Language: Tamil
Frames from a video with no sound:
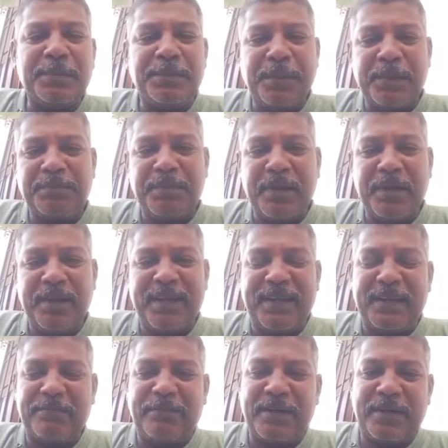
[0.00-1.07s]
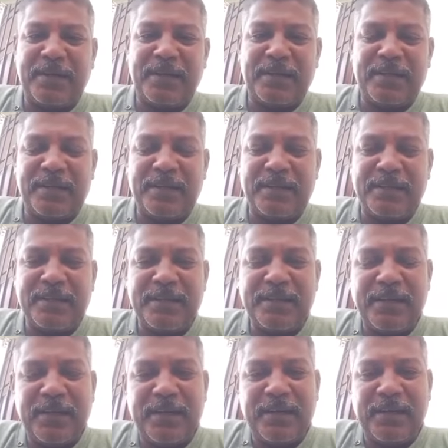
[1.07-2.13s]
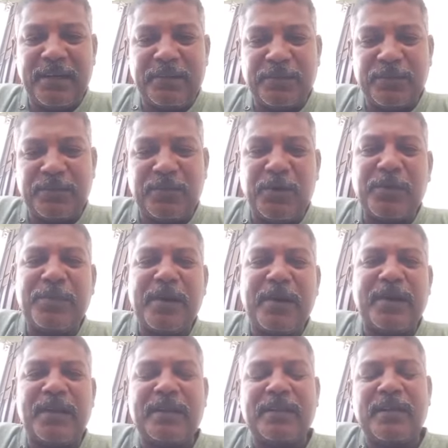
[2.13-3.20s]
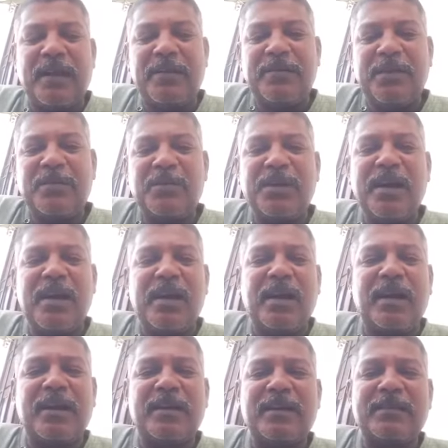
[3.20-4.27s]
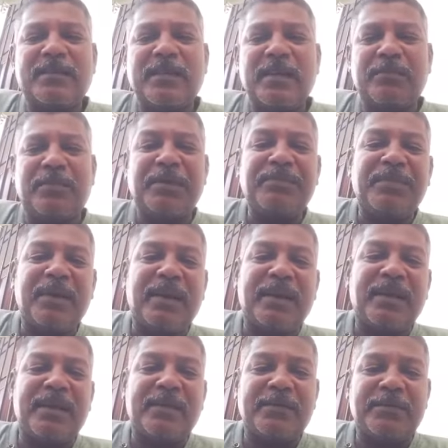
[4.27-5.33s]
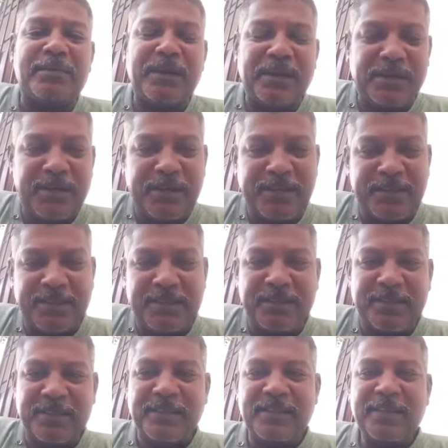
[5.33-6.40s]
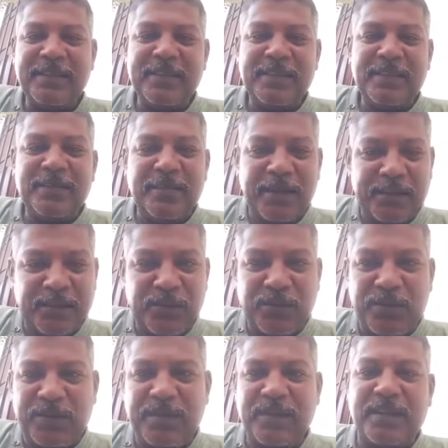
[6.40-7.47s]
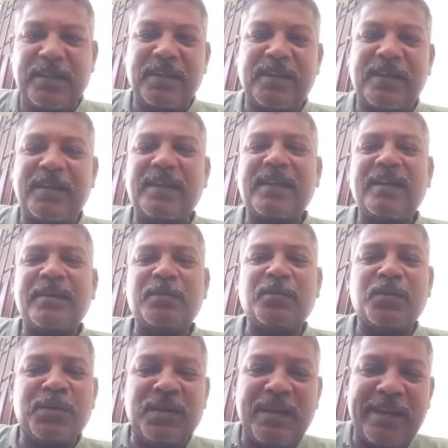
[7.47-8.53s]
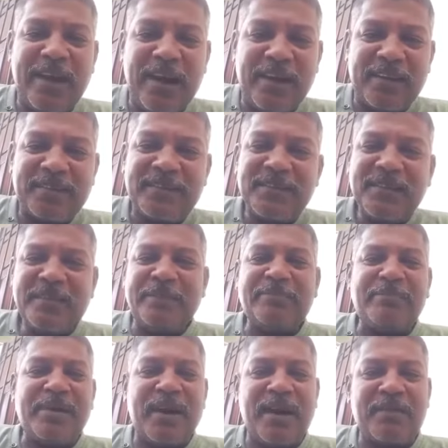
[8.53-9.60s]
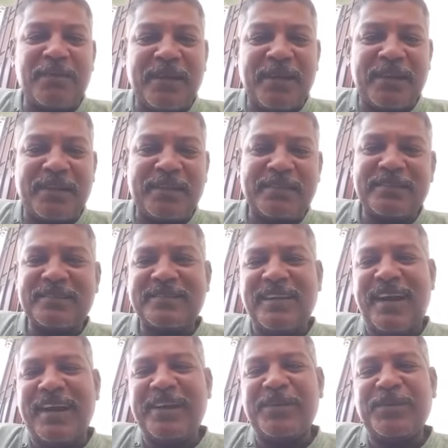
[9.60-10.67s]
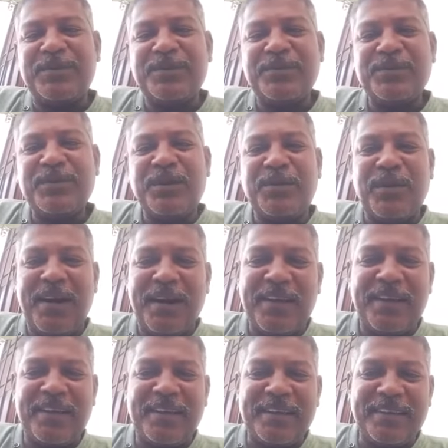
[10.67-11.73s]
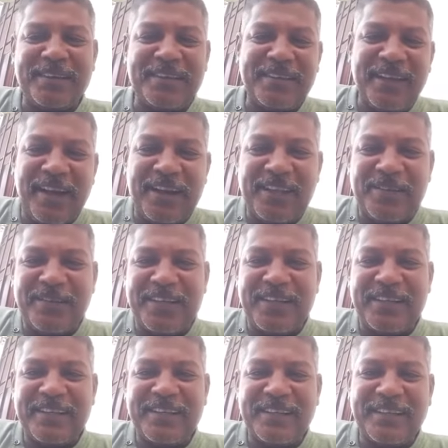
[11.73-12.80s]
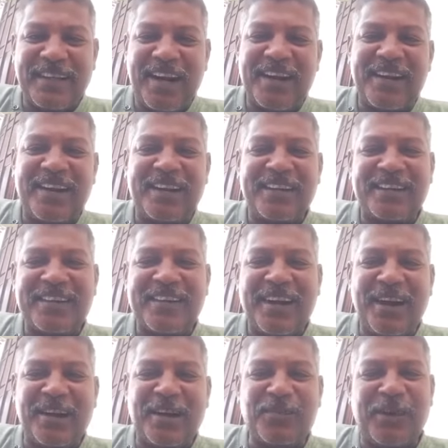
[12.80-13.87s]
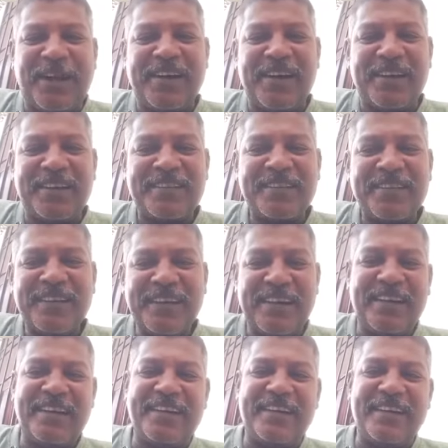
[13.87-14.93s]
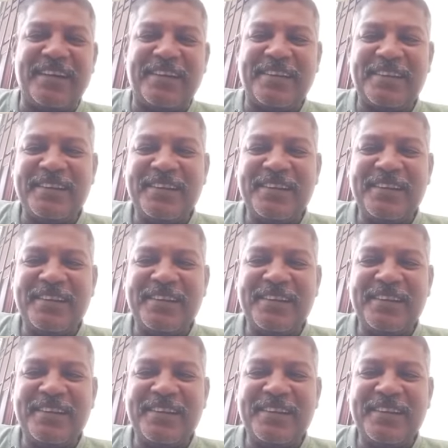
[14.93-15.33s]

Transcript: பெண் பிள்ளைகளை பெற்ற அதுவும் குறிப்பாக திராவிட முன்னேற்ற கழகத்தில் பெண் பிள்ளைகளை பெற்றெடுத்து வளர்த்து கொண்டிருக்கின்ற முதலியார் பிராமணர் நாயுடு வன்னியர் யாதவர் நாடார் அகமுடையார் ரெட்டியார்